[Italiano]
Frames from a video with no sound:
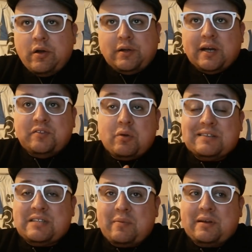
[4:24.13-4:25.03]
e di
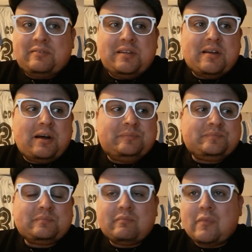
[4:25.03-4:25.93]
questa partita
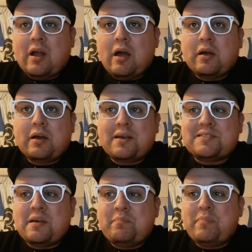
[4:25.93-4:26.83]
che
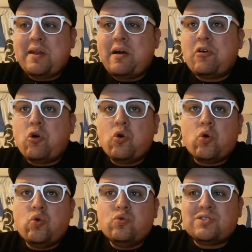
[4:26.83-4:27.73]
si è appena
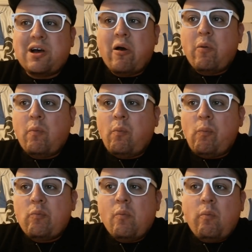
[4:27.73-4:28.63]
conclusa,
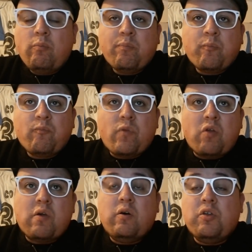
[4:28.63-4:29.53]

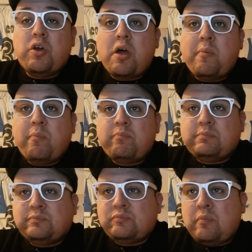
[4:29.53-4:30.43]
devo dire
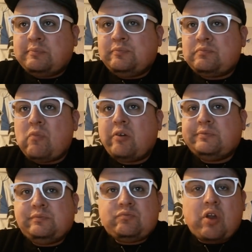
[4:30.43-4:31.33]

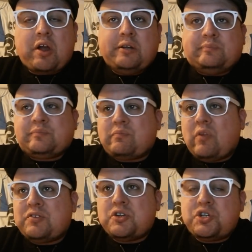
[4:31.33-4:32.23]
che
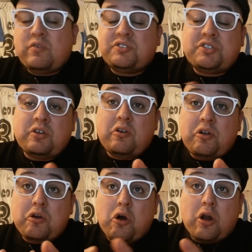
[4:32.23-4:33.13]
se ci fosse stato il
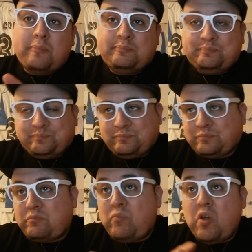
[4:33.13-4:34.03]
rigore,
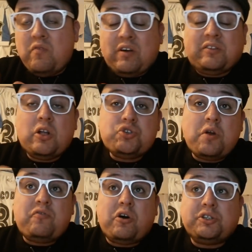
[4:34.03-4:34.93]
il vantaggio
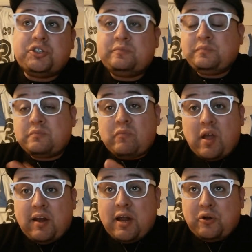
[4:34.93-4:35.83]
del Foggia,
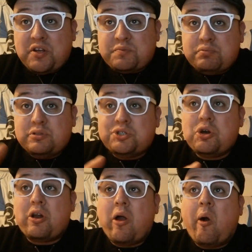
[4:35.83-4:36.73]
la non
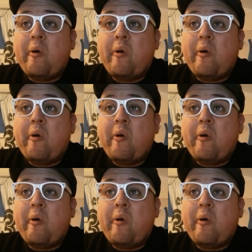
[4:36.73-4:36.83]
espulsione